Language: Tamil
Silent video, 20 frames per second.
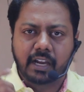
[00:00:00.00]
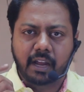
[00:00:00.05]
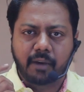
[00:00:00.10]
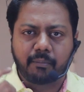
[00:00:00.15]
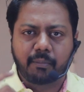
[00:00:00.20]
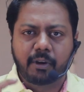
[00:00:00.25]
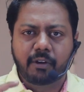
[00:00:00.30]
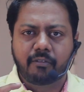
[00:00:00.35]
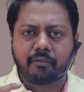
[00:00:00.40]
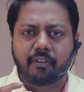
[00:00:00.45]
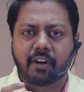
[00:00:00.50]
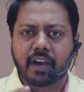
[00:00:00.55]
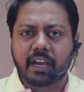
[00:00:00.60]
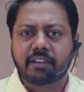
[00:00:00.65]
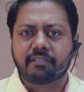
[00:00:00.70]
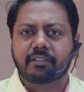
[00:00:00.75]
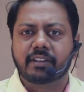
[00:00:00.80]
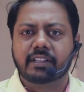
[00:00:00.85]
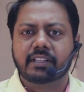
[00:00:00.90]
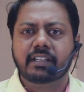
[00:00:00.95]
நம்ம
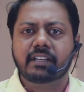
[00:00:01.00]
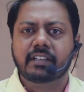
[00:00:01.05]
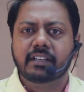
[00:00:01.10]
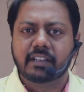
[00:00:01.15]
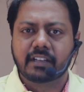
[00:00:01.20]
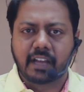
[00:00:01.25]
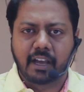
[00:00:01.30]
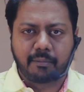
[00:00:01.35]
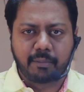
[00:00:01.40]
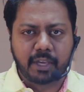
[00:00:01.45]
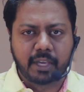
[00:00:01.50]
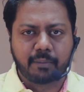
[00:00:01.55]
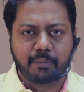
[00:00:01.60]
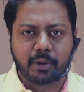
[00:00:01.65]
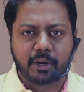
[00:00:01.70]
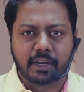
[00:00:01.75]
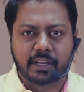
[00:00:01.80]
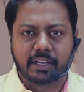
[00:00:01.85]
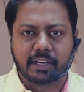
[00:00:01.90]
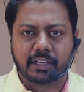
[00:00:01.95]
வாய் வந்து
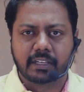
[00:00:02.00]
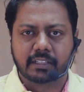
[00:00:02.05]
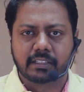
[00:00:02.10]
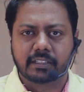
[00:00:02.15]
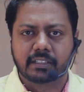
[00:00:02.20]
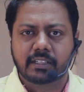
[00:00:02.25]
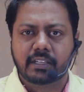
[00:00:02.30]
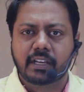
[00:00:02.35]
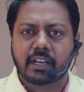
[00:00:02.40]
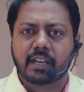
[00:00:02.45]
அமைக்கப்பட்டு இருக்குது